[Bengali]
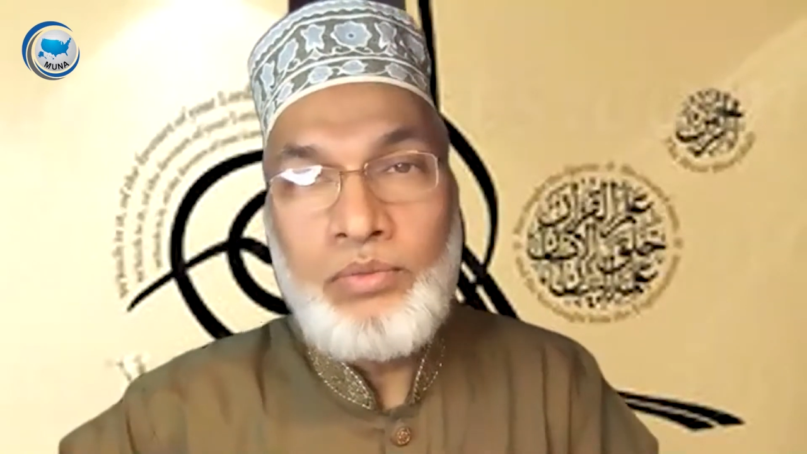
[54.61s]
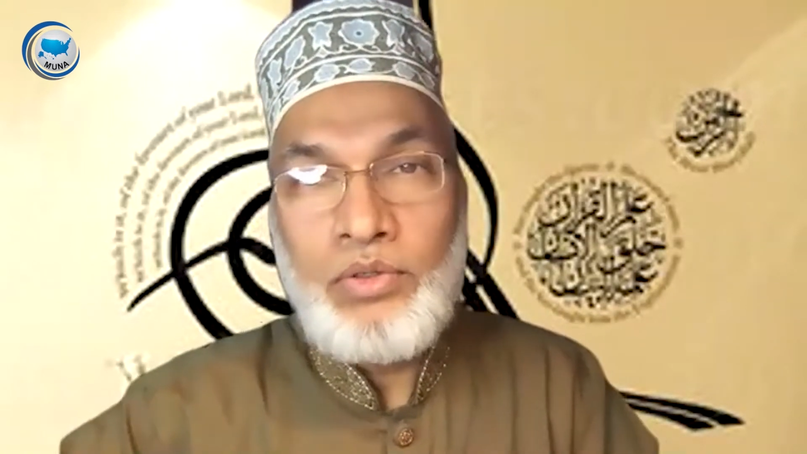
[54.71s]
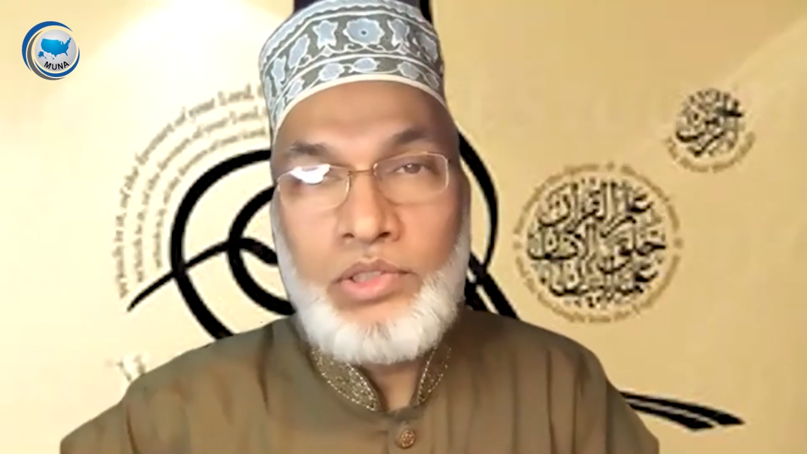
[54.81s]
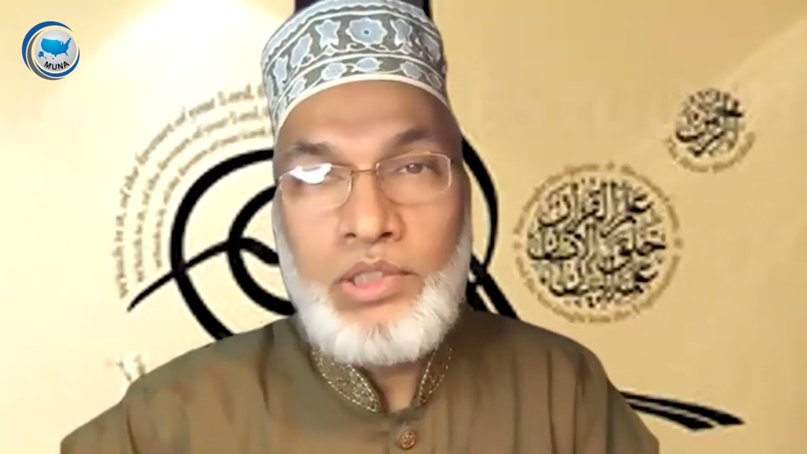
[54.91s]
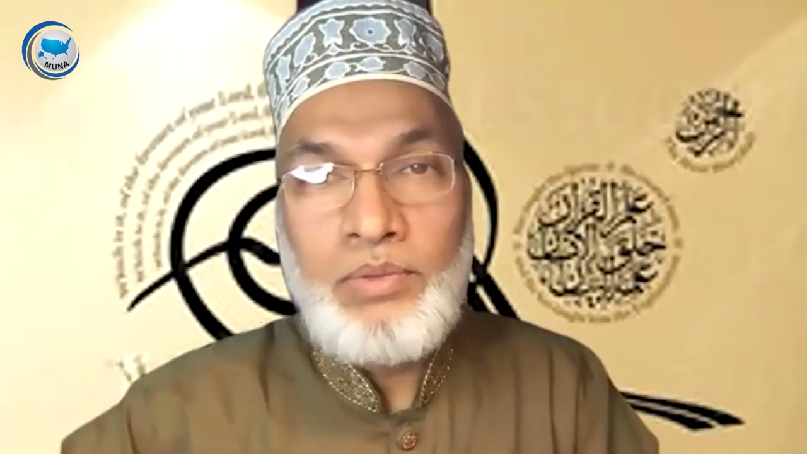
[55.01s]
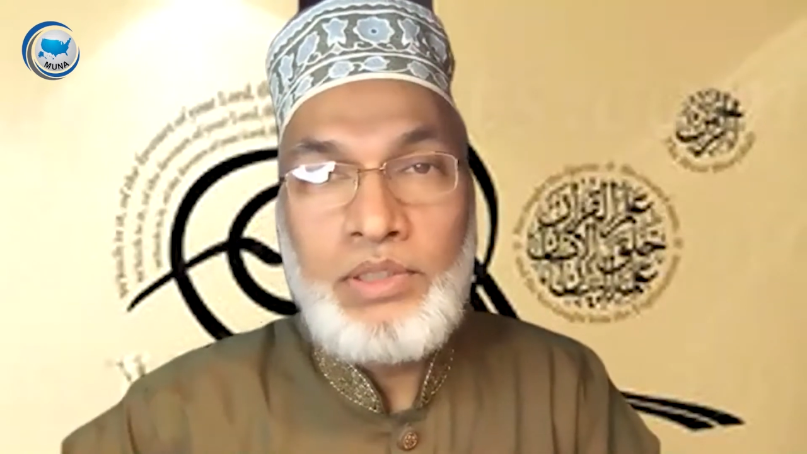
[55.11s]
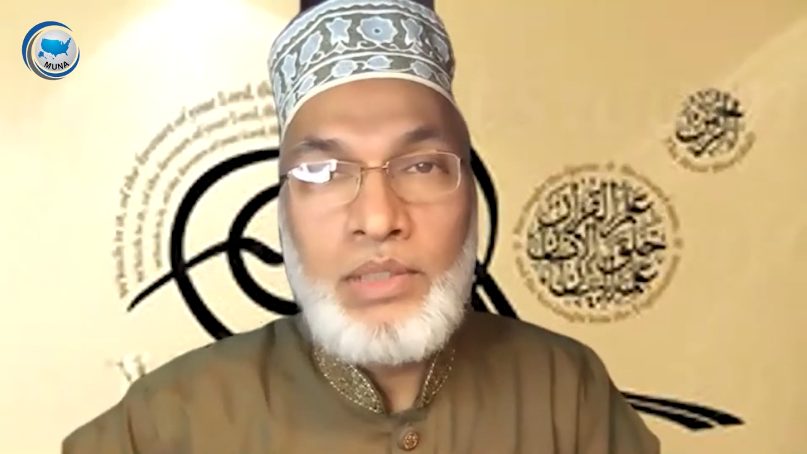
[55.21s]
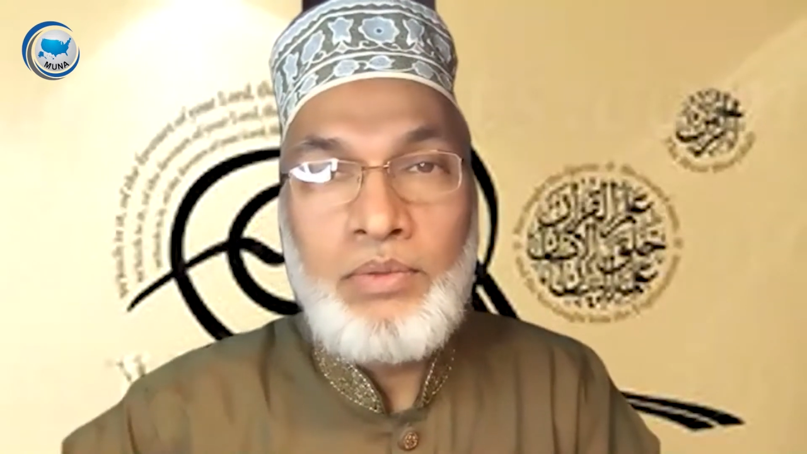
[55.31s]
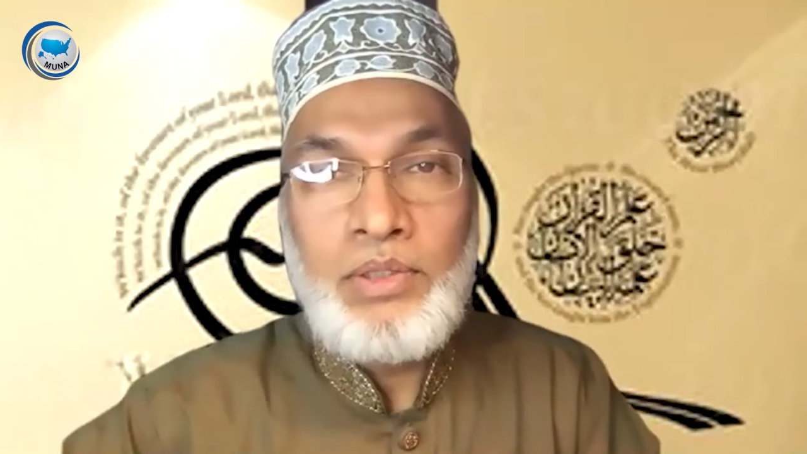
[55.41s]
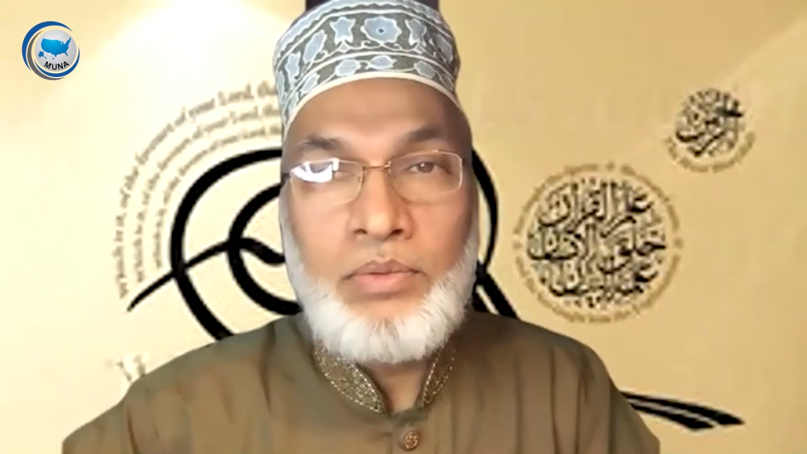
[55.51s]
ফরজ নামাজ
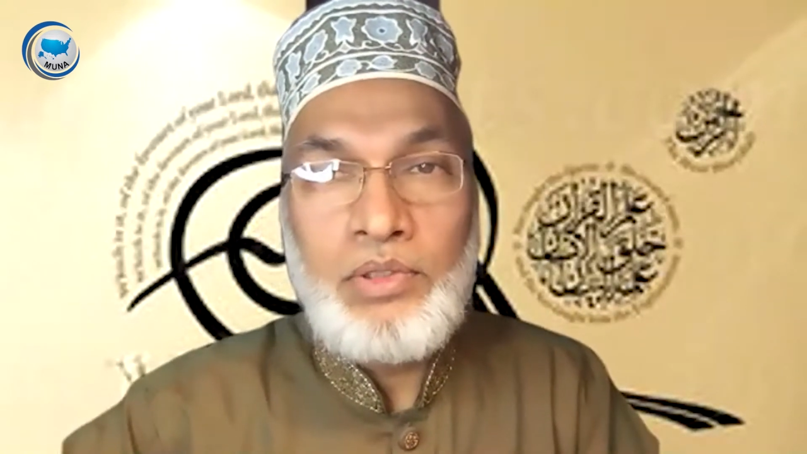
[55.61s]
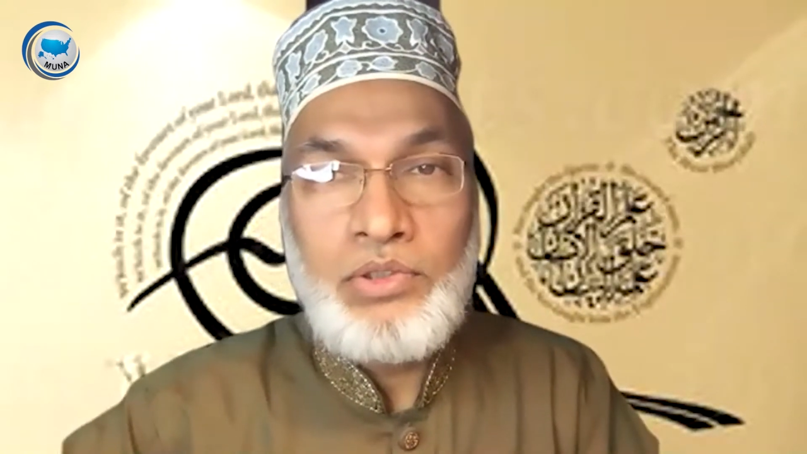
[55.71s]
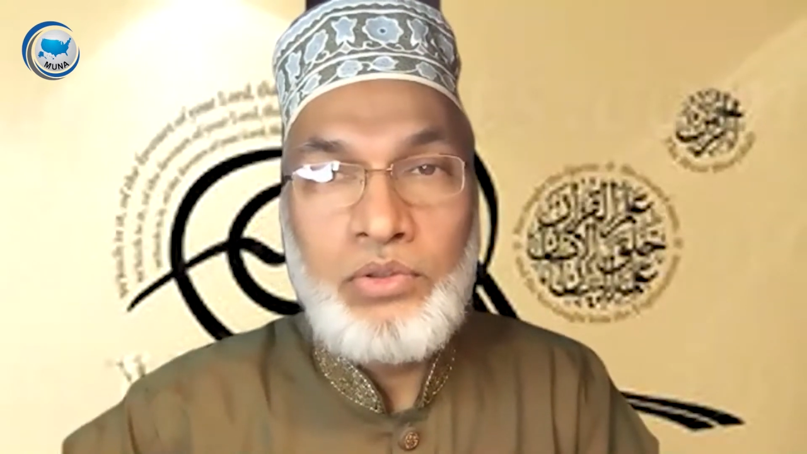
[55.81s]
জামাতে পড়ার